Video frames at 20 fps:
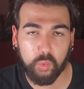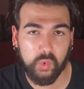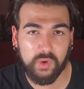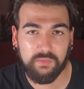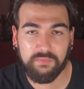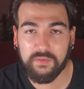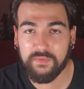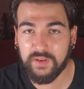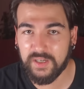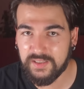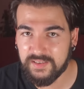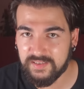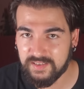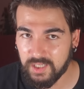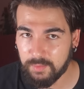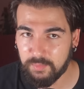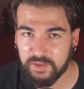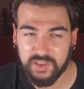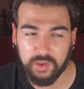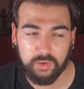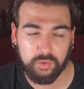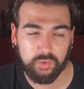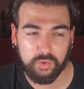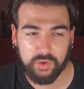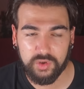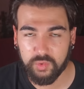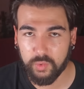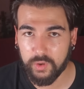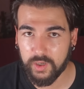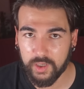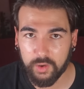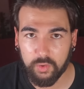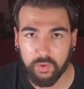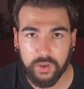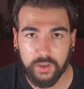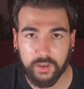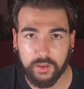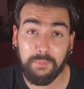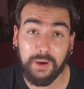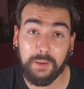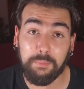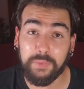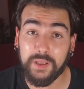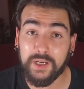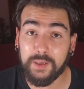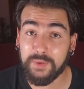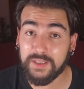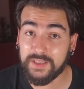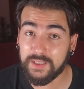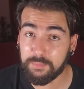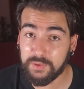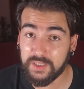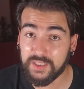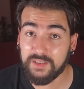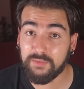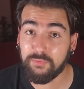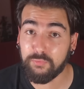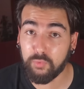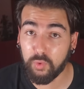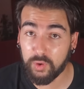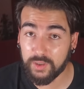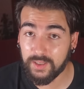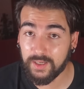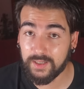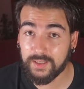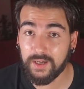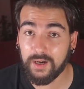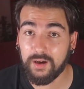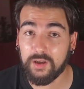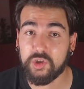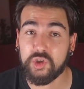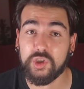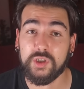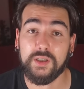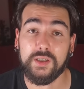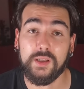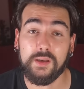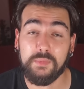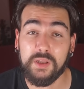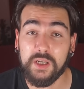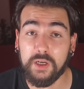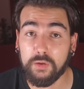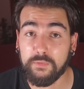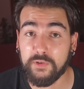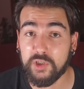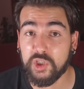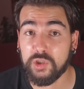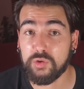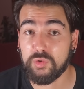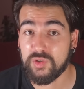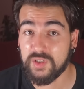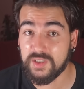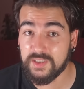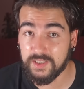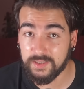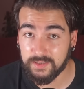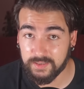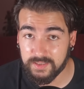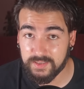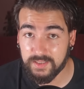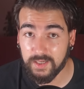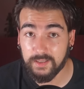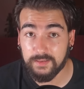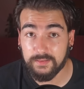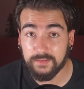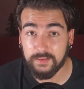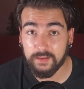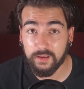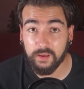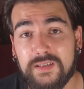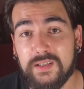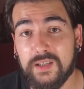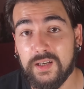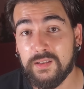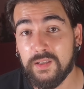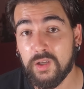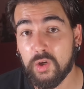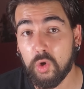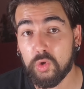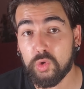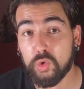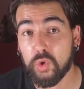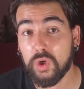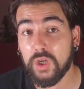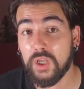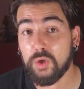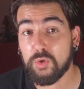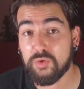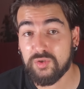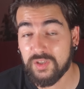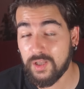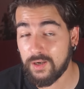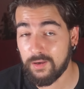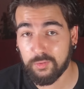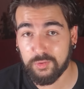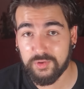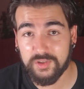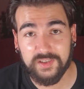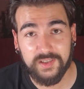cui vivere insieme secondo le sue regole, ma appena mette piedi fuori dal carcere nel 1967 si rende conto che non sarà così